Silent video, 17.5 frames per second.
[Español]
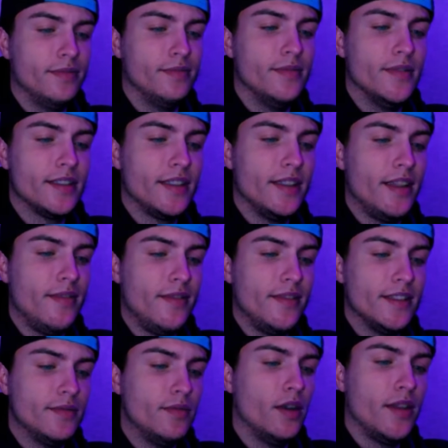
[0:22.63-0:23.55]
más que nada
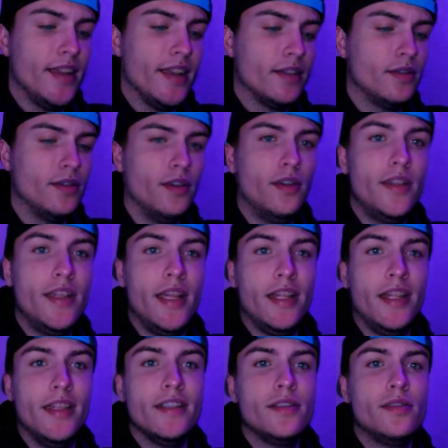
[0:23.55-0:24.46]
desbloquear todo,
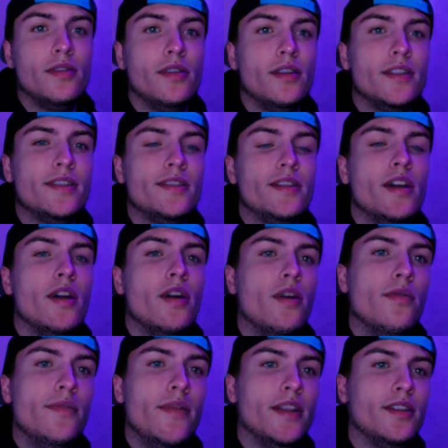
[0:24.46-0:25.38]
ya que esto es
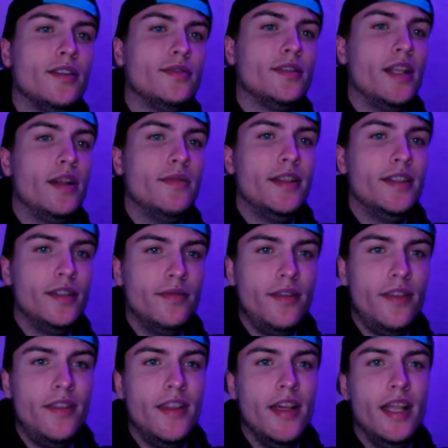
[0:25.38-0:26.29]
un método totalmente
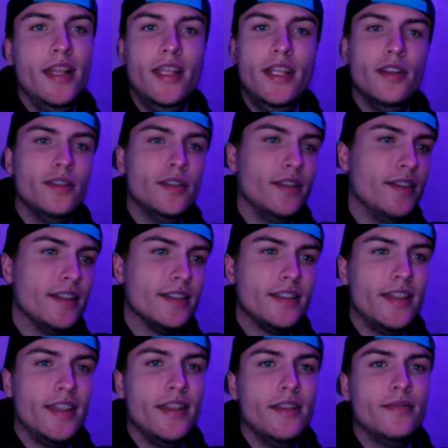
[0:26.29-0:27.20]
oficial y no tendrás
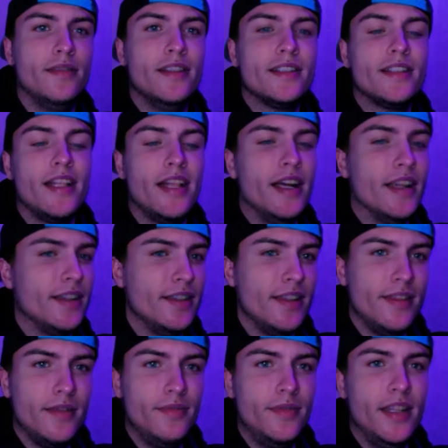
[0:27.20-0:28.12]
que descargar
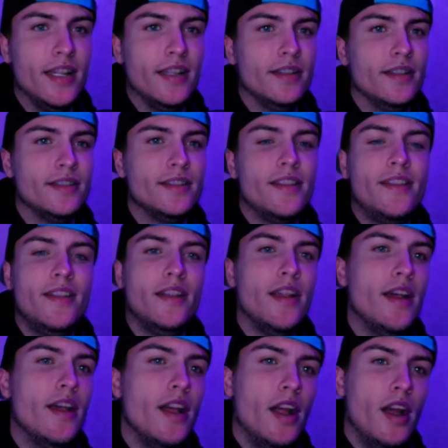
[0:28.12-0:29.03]
nada pirata. Es decir,
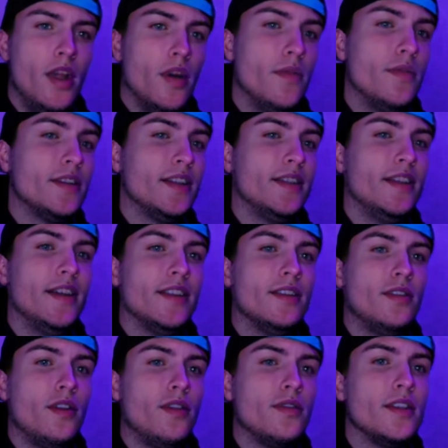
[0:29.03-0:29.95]
lo vamos a tener
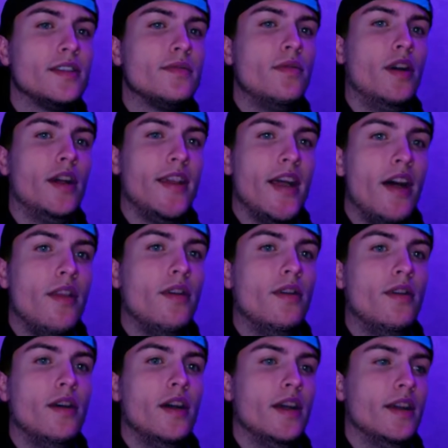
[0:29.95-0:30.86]
todo
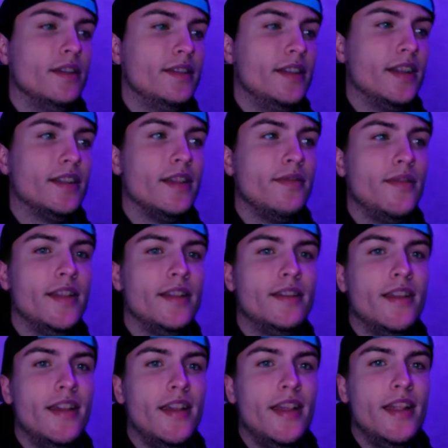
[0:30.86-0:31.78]
desbloqueado
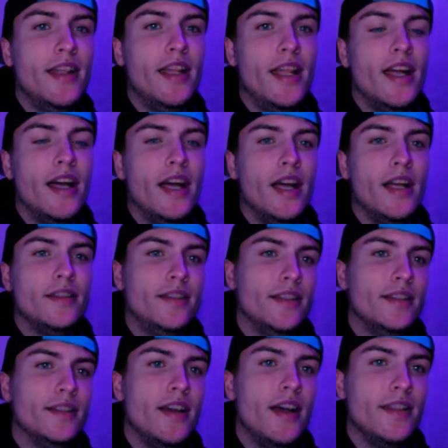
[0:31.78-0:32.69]
directamente en la
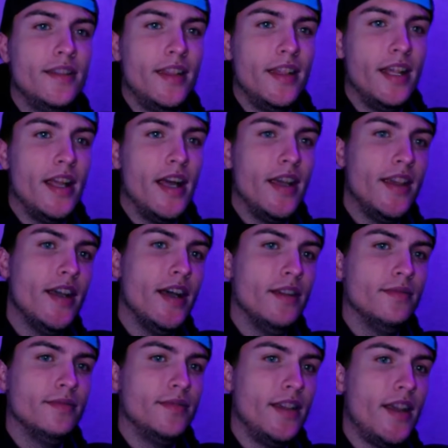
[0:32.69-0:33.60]
tienda de la
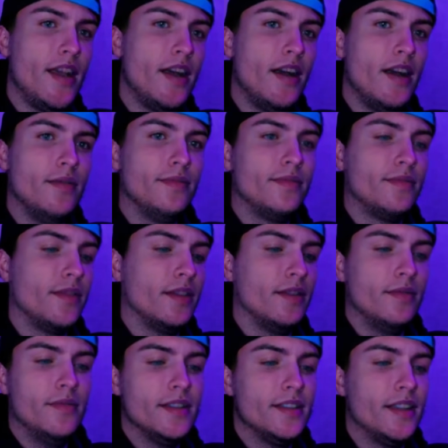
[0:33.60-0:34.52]
EA, de EA,
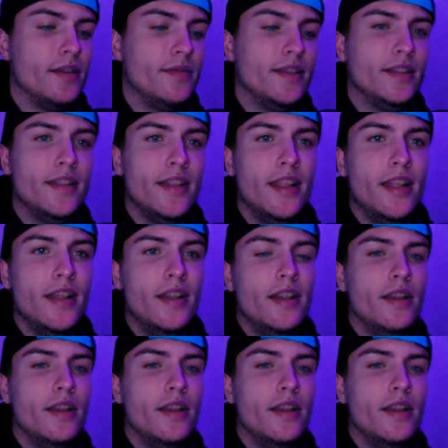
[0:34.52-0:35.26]
básicamente